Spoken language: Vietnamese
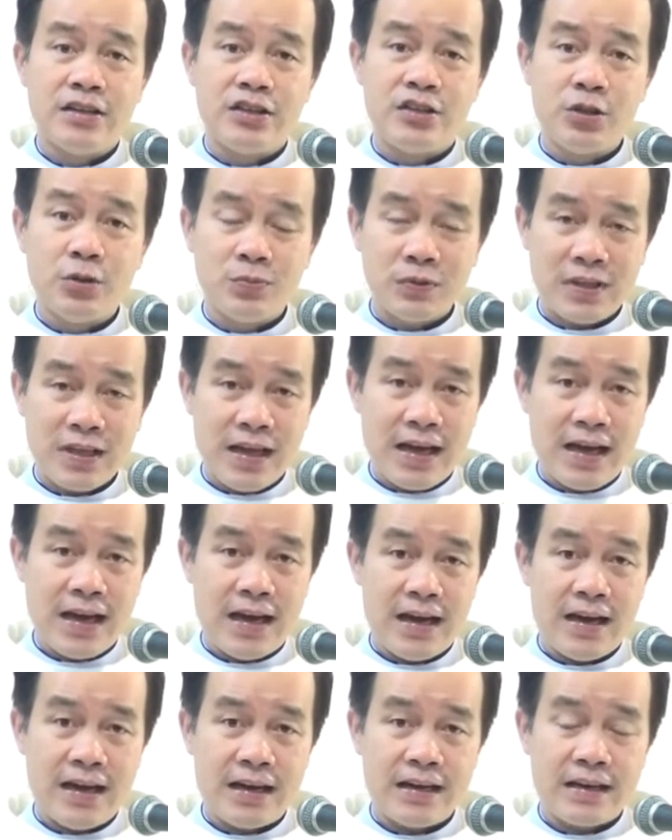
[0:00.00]
chúng
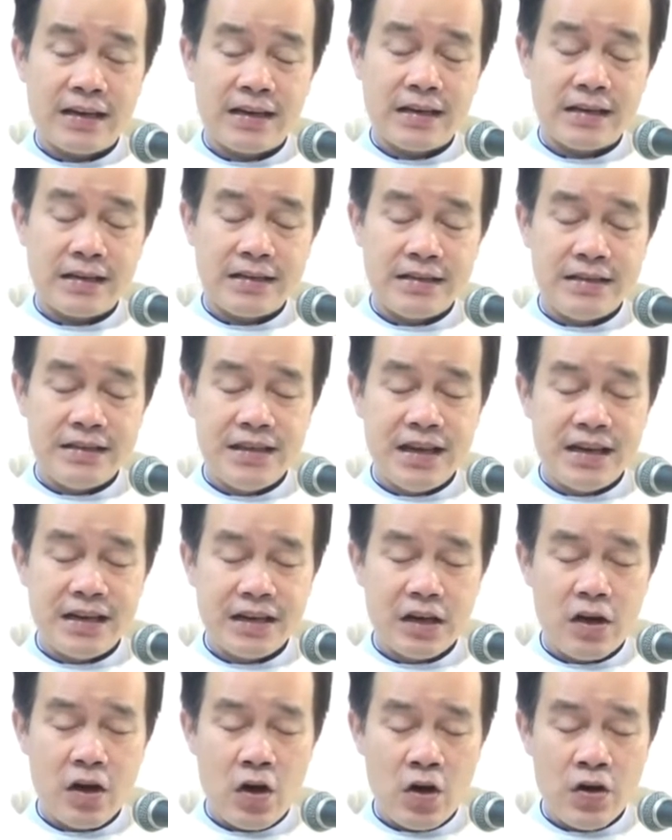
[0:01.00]
ta
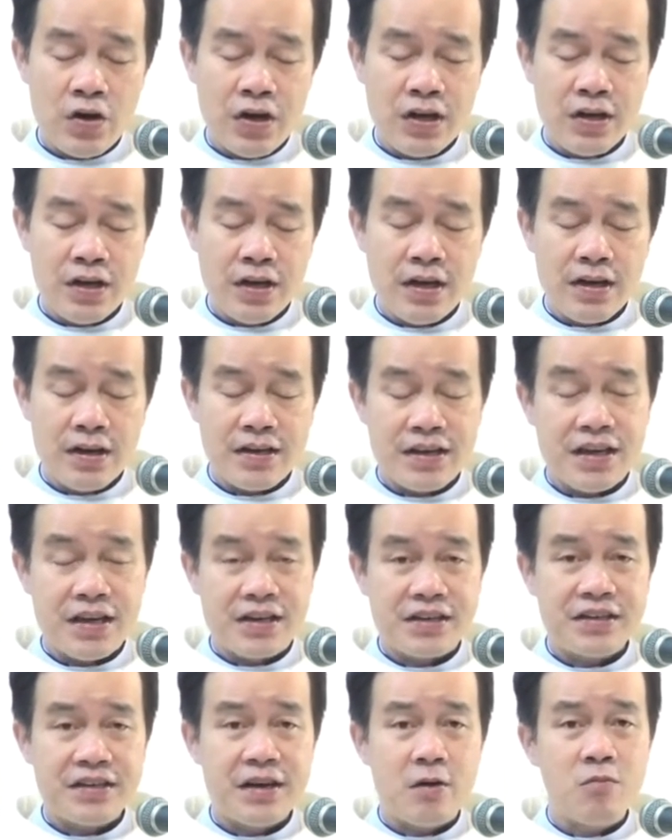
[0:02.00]
nhìn coi
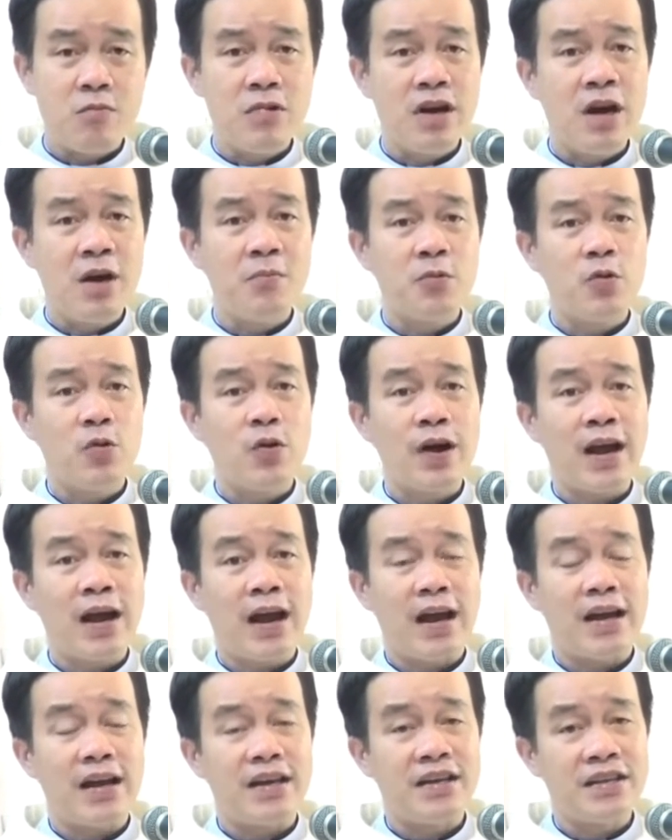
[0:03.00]
những đóng góp của
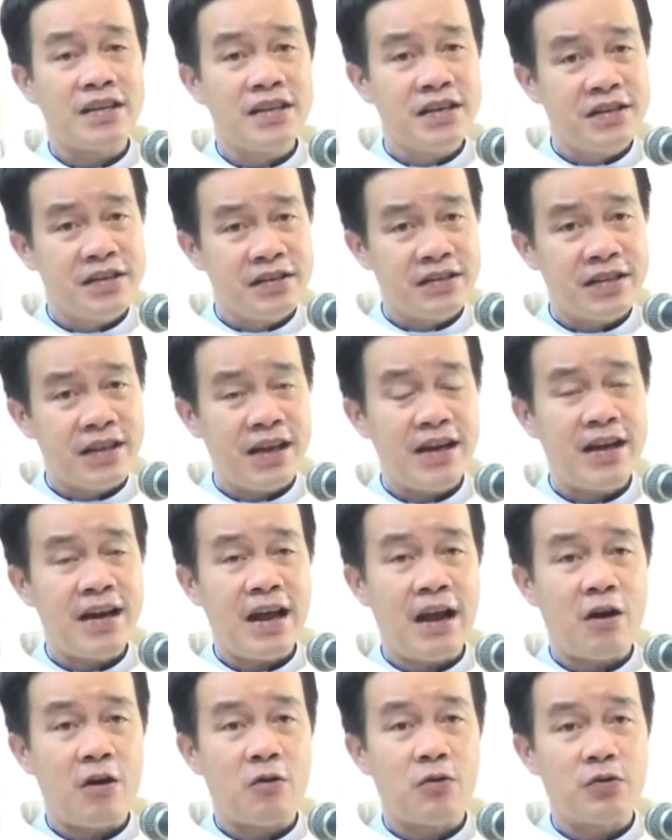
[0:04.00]
Ngài như thế
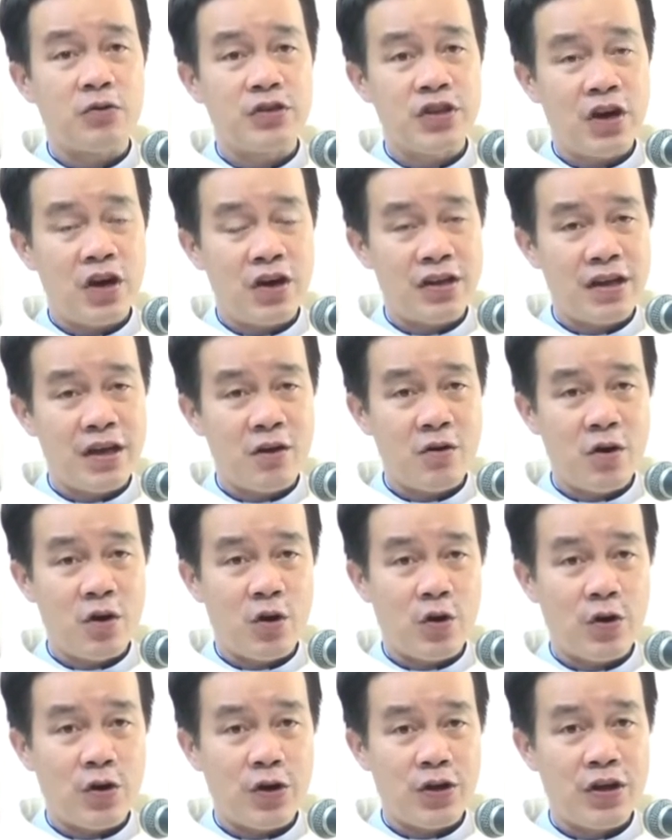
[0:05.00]
nào cho giáo
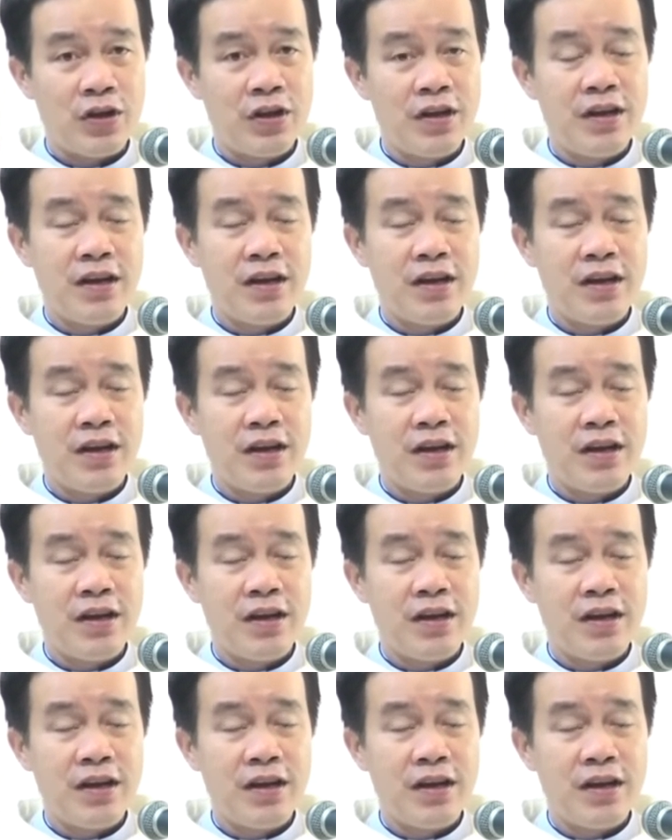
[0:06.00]
hội,